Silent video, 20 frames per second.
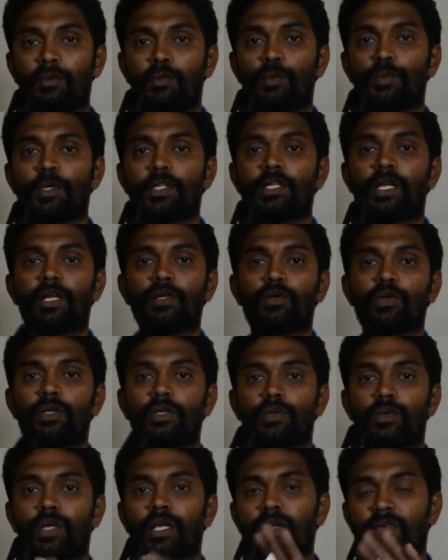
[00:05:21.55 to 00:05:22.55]
முப்பது
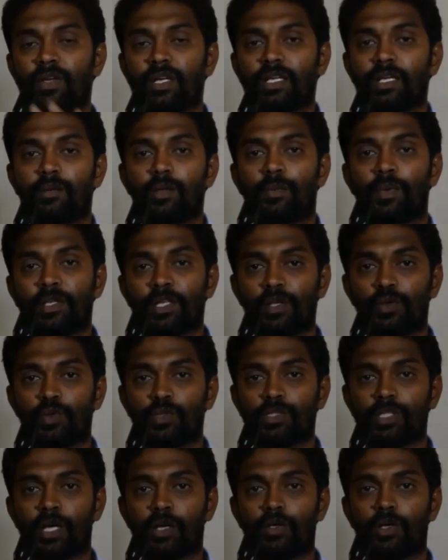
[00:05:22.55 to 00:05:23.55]
நாளுக்குள்ளுக்குள்ளே இவங்களுக்கு நம்ம பதில்
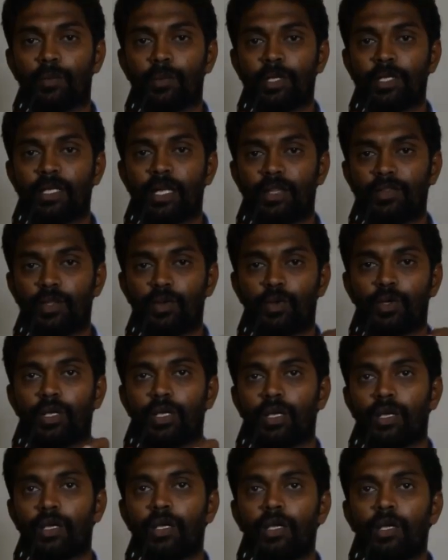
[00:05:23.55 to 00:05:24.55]
கொடுத்தாகணும் அப்படின்ற அந்த
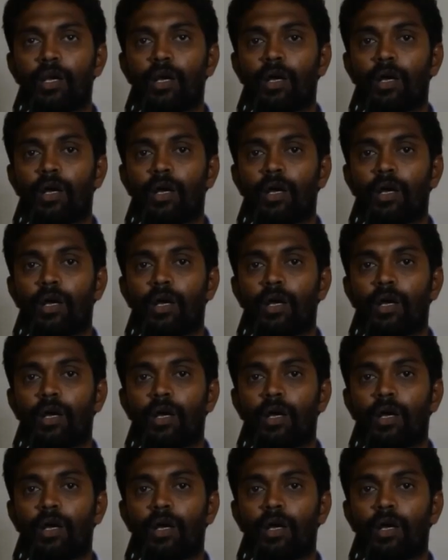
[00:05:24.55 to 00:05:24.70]
ஒரு